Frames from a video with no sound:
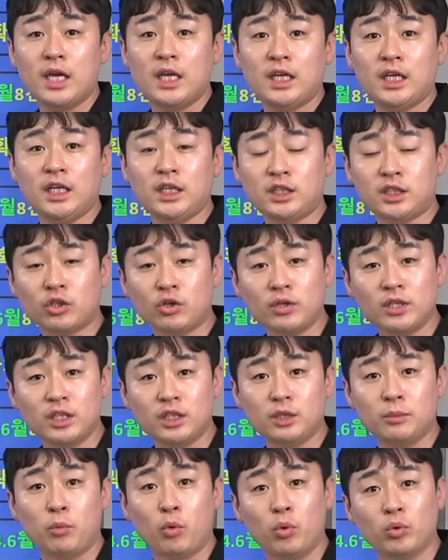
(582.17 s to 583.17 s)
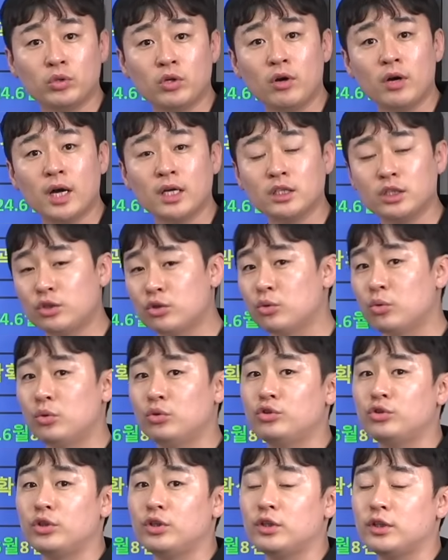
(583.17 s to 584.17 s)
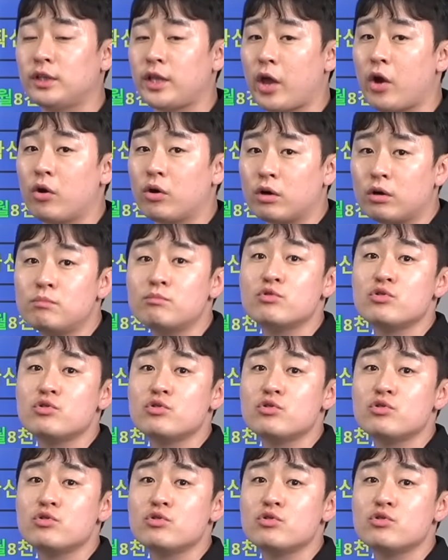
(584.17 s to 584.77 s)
이천이십오 년까지 들어올 수 있는 대역권